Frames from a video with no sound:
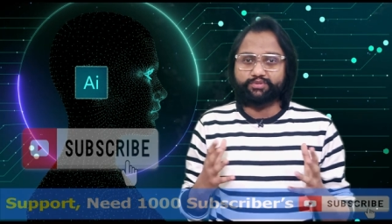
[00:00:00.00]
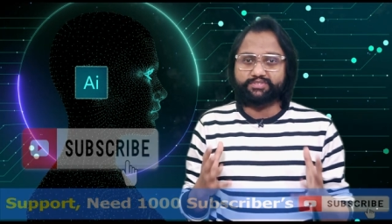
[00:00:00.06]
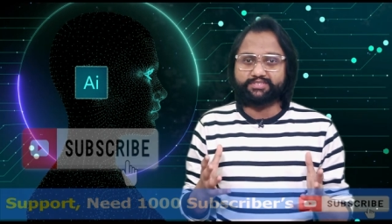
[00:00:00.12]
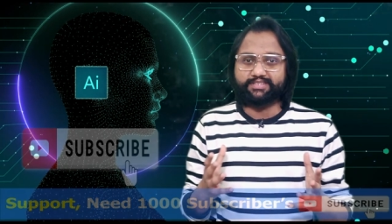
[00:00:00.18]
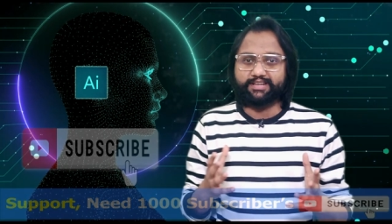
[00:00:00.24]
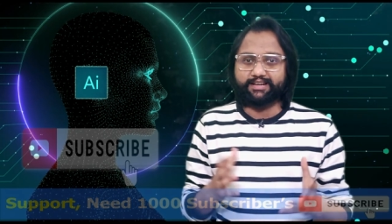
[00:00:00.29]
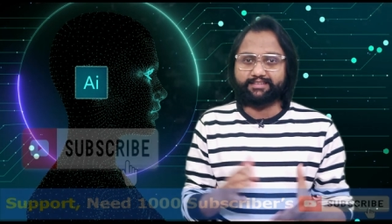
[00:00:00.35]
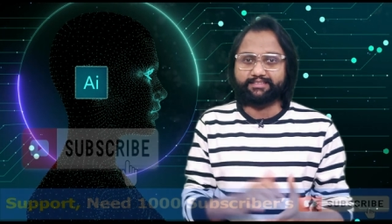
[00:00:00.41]

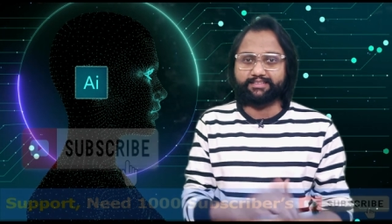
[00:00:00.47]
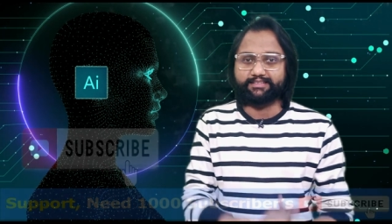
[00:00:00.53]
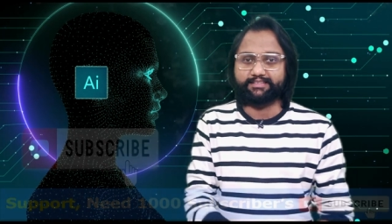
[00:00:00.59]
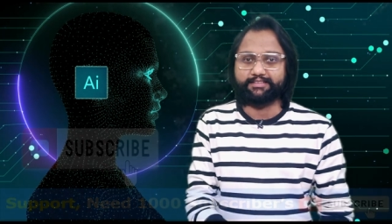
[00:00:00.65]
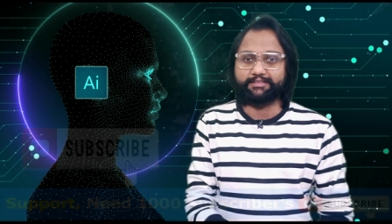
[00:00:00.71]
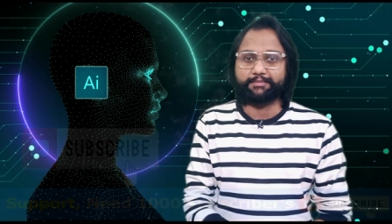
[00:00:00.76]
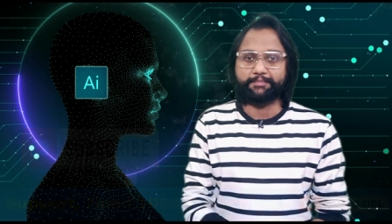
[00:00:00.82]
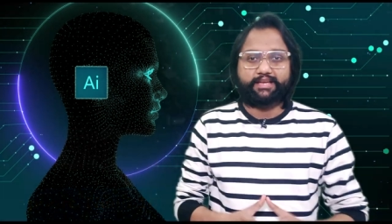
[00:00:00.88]
स्टार्ट
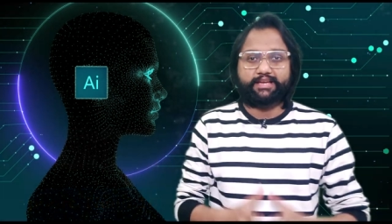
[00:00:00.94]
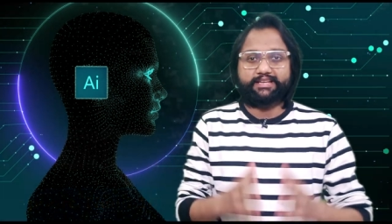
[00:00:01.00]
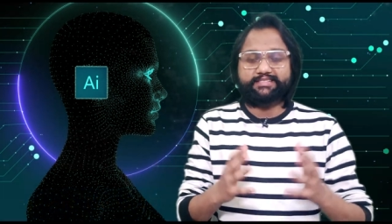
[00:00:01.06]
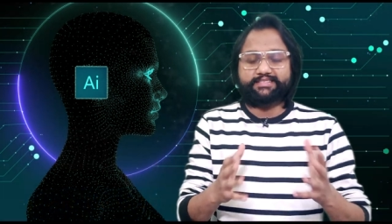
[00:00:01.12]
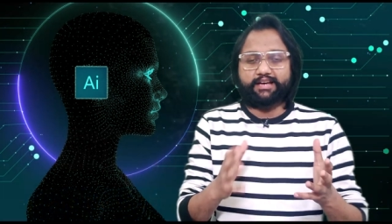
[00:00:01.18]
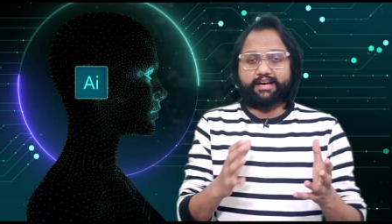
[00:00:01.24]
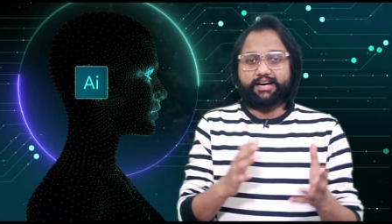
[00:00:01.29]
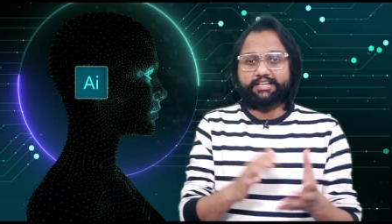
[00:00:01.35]
करते हैं
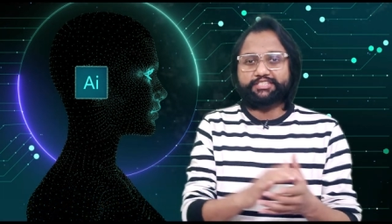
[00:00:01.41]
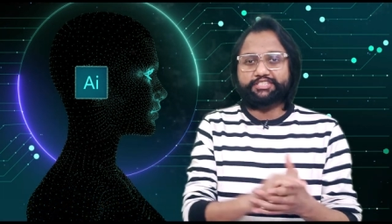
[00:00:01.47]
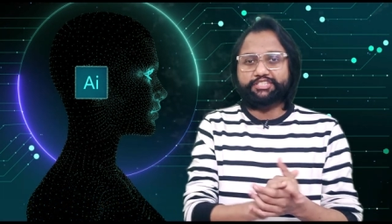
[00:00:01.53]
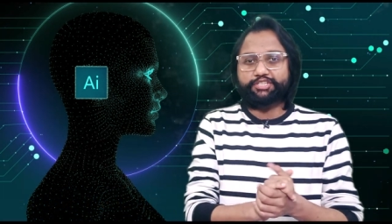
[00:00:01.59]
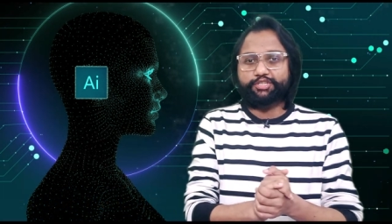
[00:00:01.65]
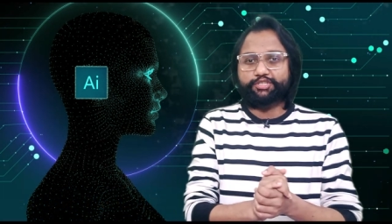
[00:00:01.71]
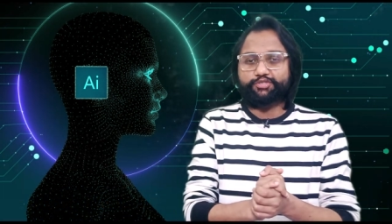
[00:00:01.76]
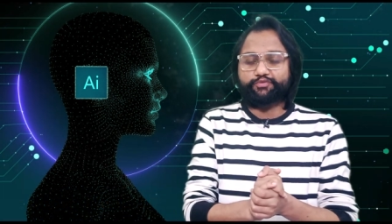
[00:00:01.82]
गाइज आज
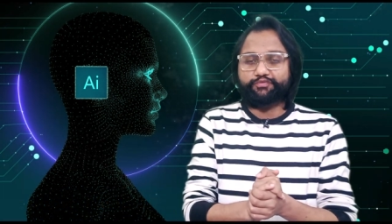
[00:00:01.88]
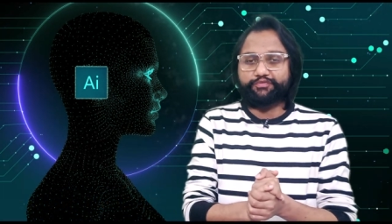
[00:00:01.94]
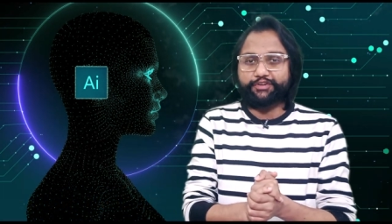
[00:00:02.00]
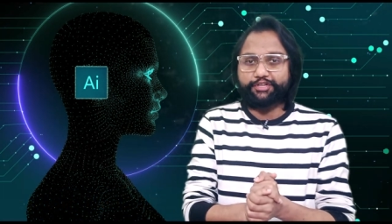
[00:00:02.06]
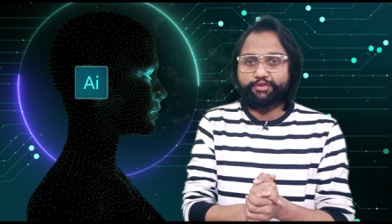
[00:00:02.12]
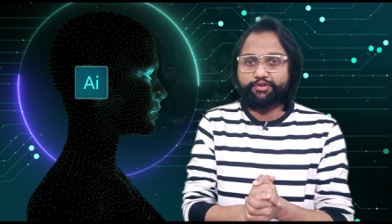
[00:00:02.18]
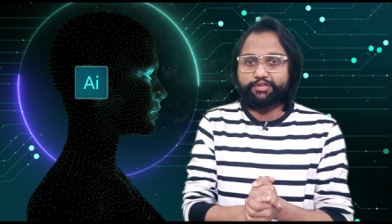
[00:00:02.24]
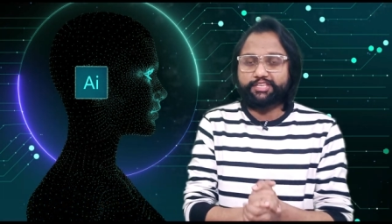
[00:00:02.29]
की ये जो
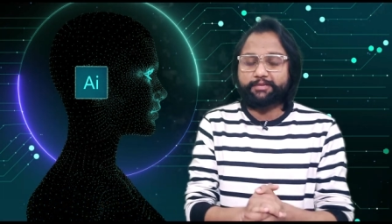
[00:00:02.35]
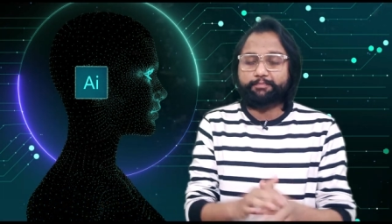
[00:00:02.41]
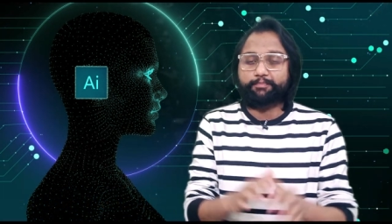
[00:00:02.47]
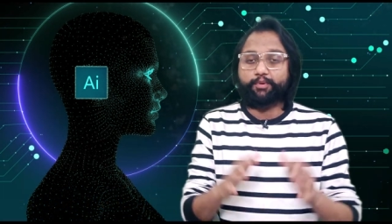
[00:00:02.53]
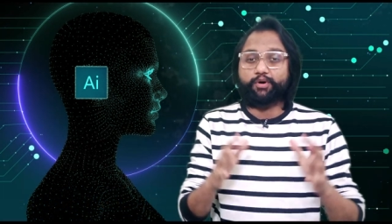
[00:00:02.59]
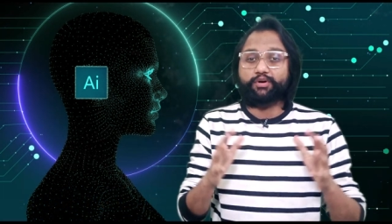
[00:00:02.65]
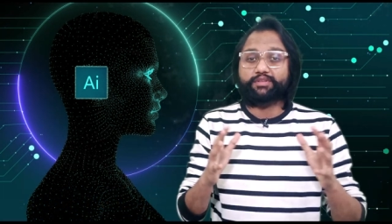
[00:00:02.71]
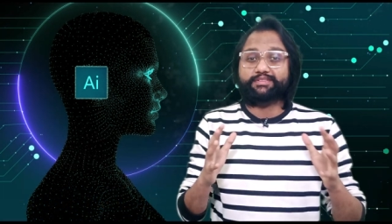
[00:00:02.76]
वीडियो है ये
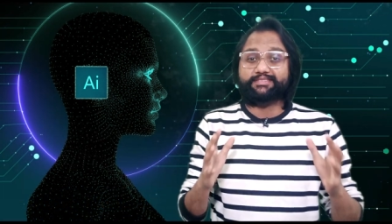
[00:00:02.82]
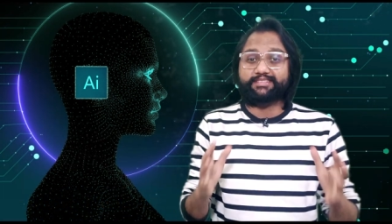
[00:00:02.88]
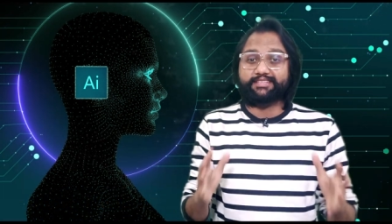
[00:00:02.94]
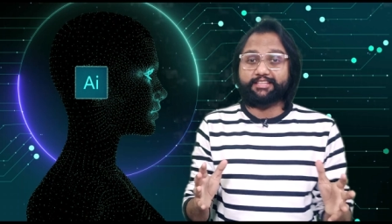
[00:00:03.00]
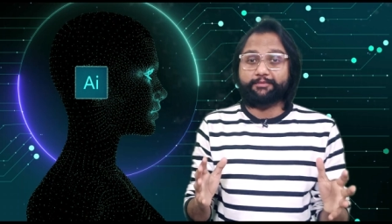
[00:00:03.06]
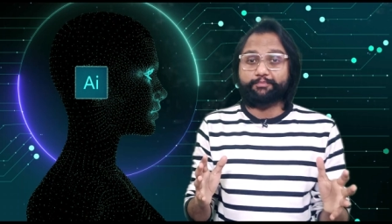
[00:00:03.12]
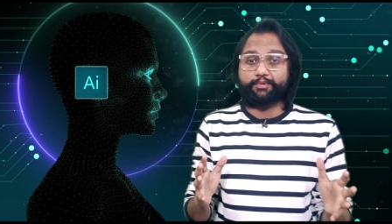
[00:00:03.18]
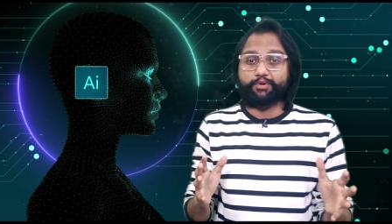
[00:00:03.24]
बहुत ही
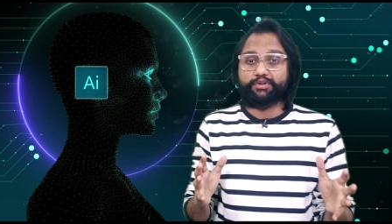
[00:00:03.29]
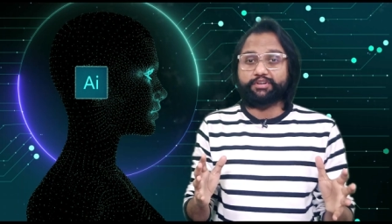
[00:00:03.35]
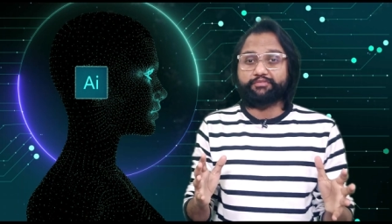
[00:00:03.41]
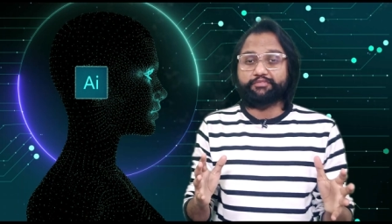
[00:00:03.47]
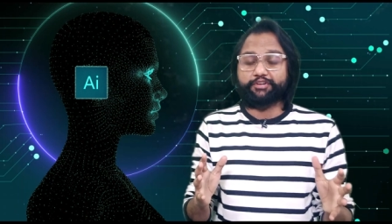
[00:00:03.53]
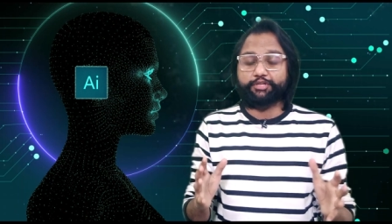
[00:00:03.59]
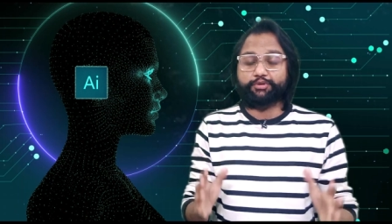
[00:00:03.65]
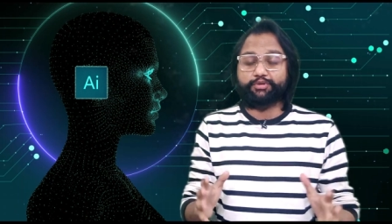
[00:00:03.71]
ज़्यादा
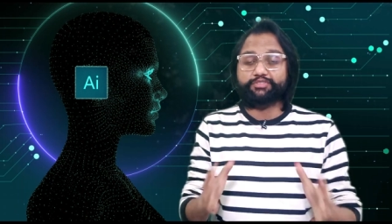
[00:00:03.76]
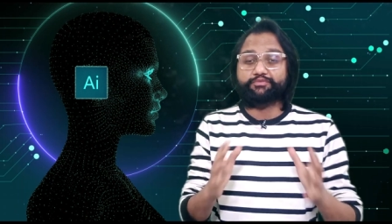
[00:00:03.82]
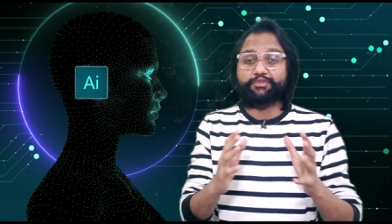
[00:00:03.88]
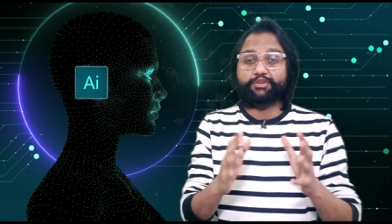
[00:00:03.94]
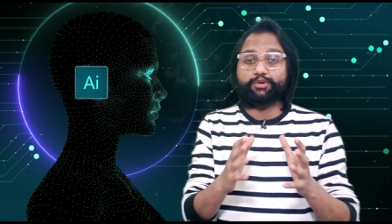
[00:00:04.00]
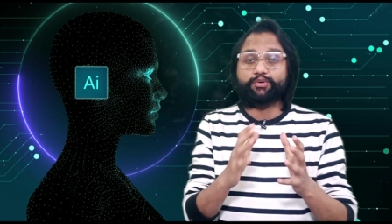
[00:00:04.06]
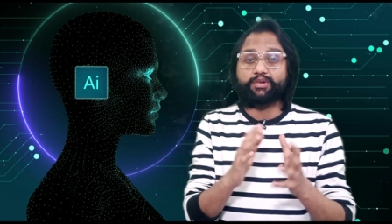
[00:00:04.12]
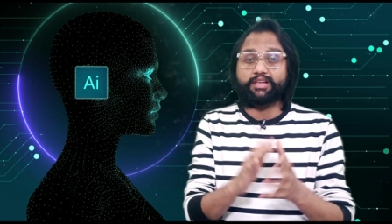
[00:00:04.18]
इंपॉर्टेंट वीडियो है इस
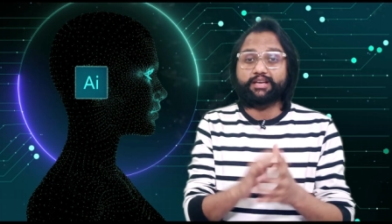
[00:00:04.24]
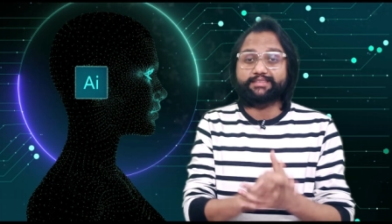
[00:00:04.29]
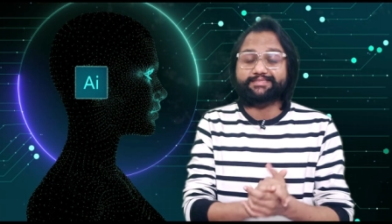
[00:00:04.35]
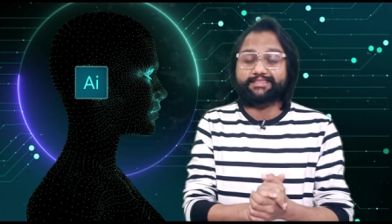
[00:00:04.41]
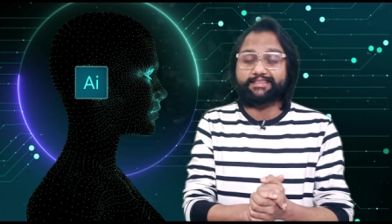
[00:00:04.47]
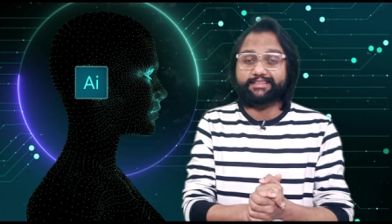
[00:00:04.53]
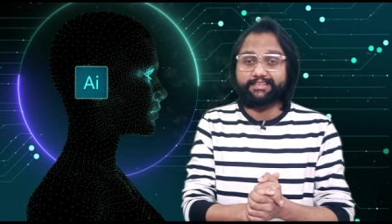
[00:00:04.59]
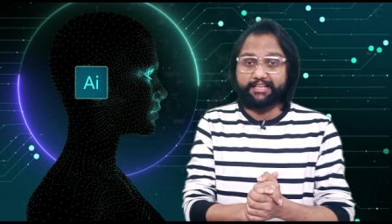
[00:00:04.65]
वीडियो को
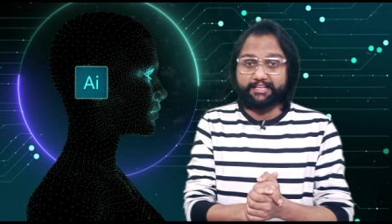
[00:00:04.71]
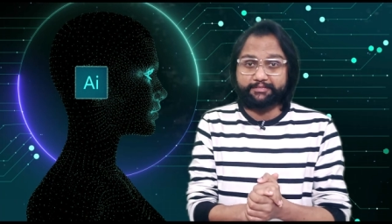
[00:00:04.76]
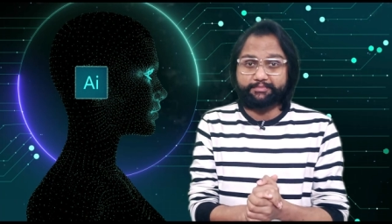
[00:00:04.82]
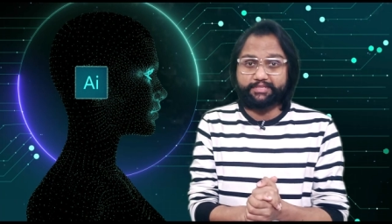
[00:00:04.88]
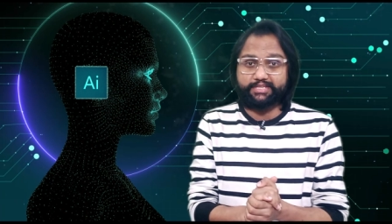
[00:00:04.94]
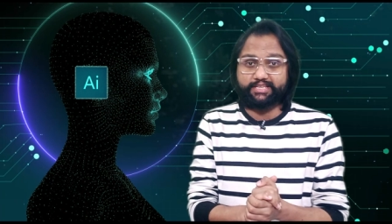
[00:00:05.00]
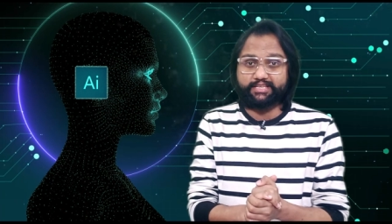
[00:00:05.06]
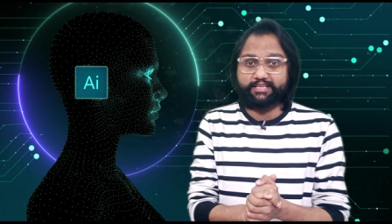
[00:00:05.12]
लास्ट तक
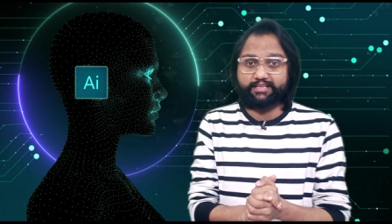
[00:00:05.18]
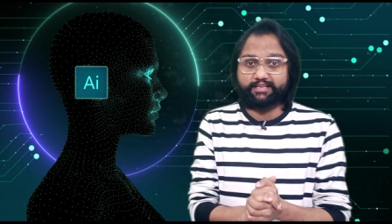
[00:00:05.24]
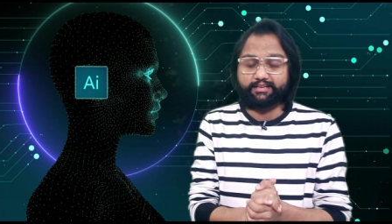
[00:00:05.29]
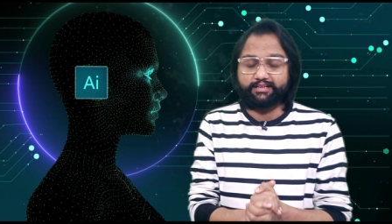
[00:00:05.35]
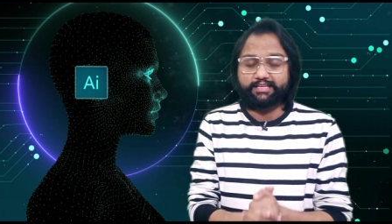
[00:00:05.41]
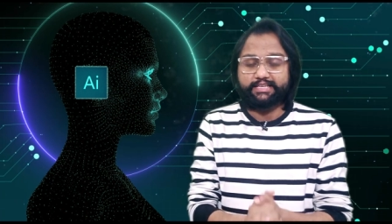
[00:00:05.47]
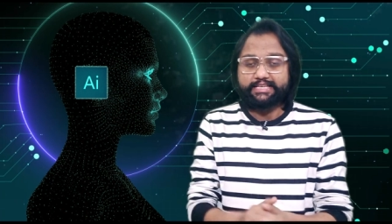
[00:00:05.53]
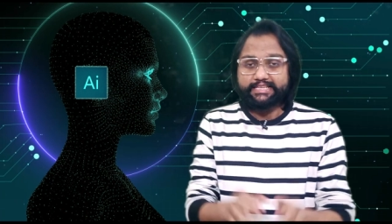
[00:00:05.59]
लाजमी
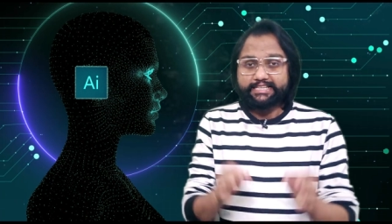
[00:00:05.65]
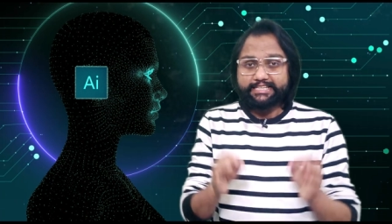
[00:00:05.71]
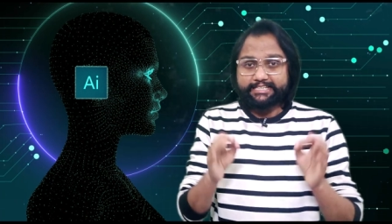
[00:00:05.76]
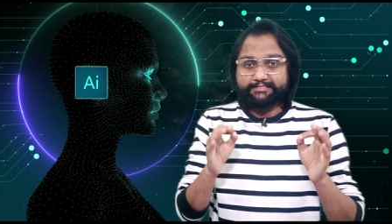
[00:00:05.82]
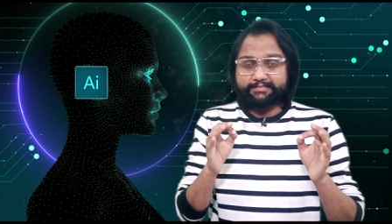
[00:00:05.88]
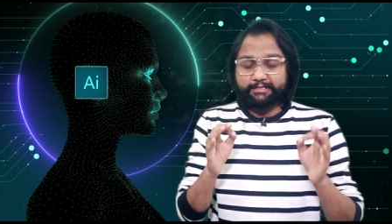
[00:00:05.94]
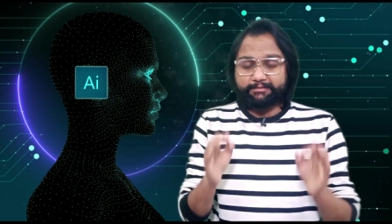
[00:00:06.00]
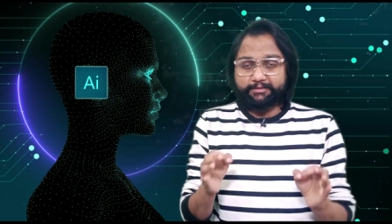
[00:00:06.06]
देखिएगा
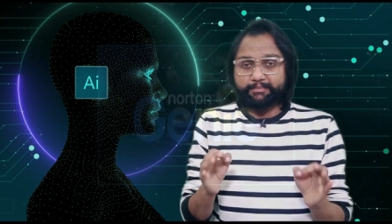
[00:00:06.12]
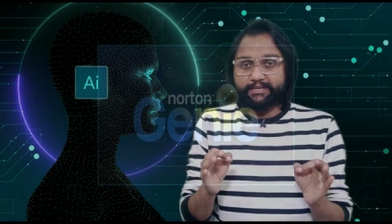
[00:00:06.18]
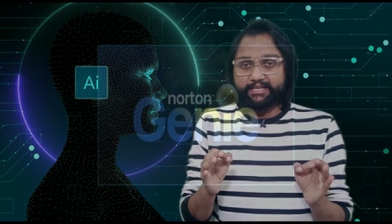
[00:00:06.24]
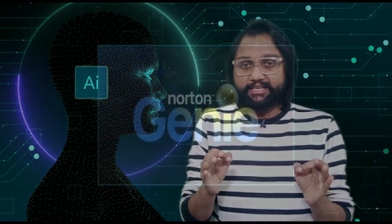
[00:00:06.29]
सबसे